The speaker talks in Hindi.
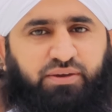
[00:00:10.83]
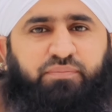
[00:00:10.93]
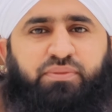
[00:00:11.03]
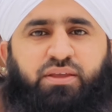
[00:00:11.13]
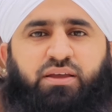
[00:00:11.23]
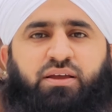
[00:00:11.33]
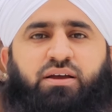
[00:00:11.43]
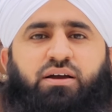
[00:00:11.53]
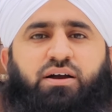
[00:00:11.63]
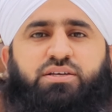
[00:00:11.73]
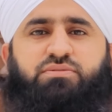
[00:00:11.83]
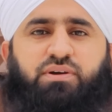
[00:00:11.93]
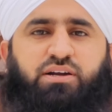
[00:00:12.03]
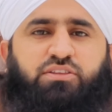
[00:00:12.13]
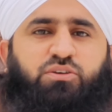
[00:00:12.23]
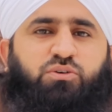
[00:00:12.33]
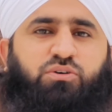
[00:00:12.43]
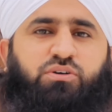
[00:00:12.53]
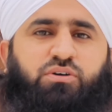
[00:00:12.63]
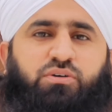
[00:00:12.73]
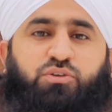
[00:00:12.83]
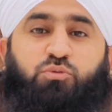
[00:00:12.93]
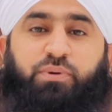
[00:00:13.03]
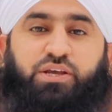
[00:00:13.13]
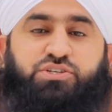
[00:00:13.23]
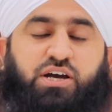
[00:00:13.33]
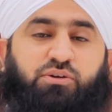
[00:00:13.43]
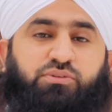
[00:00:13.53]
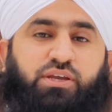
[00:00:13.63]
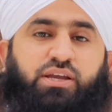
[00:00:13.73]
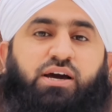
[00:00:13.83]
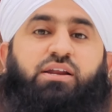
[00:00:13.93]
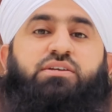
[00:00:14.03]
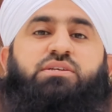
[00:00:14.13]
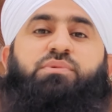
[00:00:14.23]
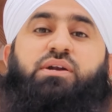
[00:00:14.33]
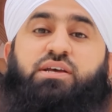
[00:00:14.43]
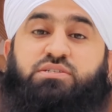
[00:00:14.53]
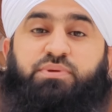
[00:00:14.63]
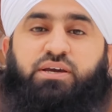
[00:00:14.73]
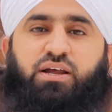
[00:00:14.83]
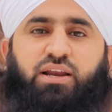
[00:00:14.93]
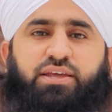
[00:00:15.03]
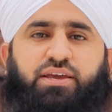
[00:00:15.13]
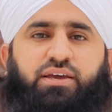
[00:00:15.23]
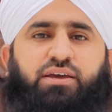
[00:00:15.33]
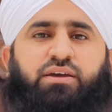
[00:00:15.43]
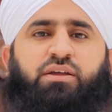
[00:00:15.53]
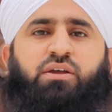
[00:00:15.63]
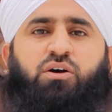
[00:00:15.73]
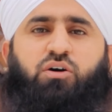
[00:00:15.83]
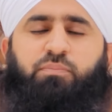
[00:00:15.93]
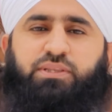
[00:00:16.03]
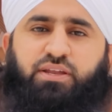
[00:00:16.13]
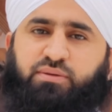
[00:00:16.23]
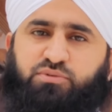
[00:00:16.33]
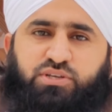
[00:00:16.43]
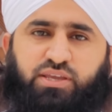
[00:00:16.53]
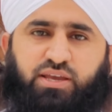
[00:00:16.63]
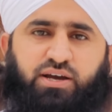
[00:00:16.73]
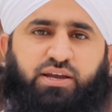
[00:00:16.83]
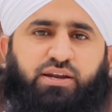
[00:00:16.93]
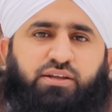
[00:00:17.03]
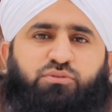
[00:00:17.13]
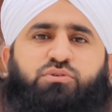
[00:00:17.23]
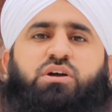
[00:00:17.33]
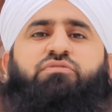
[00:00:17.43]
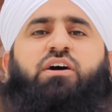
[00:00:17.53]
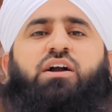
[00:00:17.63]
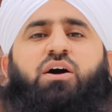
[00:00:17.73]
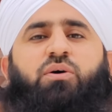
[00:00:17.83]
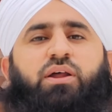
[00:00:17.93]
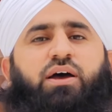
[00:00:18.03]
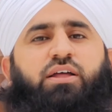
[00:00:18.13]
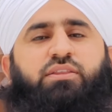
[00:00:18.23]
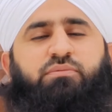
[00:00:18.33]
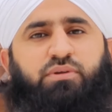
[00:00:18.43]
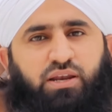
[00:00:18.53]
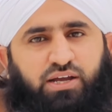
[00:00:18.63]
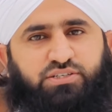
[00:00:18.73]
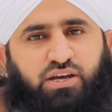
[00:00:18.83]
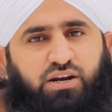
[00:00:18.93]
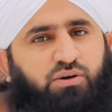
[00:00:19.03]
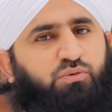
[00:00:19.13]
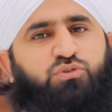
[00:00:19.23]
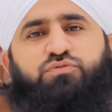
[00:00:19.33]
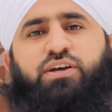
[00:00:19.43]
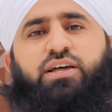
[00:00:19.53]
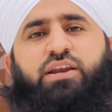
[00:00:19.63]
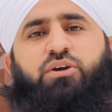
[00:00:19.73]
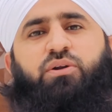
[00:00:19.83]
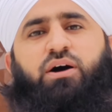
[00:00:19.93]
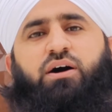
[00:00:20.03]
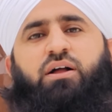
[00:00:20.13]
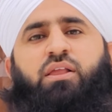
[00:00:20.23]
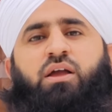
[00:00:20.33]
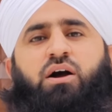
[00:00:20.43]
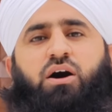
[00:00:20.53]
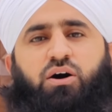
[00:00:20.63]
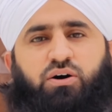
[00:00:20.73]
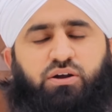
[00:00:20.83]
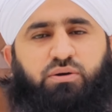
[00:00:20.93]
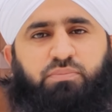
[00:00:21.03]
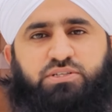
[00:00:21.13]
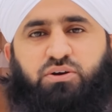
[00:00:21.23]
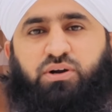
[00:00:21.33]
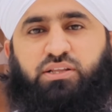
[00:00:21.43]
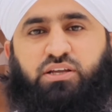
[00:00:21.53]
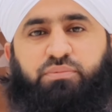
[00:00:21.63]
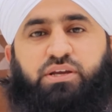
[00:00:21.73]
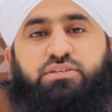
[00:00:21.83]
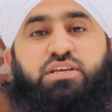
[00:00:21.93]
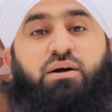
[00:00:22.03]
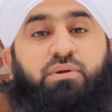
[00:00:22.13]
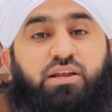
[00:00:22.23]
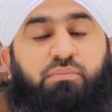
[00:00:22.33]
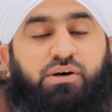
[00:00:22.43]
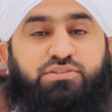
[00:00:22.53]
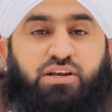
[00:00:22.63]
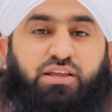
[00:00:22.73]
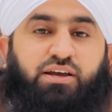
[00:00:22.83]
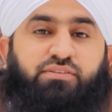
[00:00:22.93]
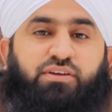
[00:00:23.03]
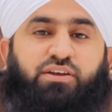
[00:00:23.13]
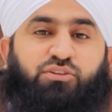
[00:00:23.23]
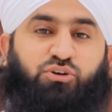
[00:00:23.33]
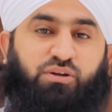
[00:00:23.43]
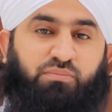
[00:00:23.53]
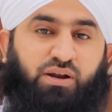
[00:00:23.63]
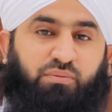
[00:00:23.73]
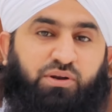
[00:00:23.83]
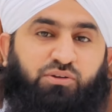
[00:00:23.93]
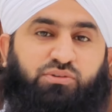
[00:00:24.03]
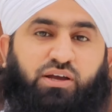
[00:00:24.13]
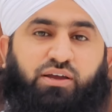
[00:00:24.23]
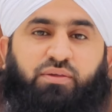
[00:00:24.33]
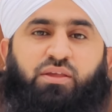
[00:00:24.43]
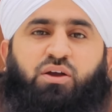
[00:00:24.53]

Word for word: है इस वक्त लोग यूँ परेशान होते हैं कि हर किस्म के टेस्ट भी करा लिए हैं और पता नहीं मुझे क्या है ना तो कुछ अफाका हो रहा है इलाज कर रहा हूँ कुछ फ़ायदा नहीं हो रहा और बस अवकात कभी किसी आमिल के पास चले जाते हैं दो नंबर आमिल होता है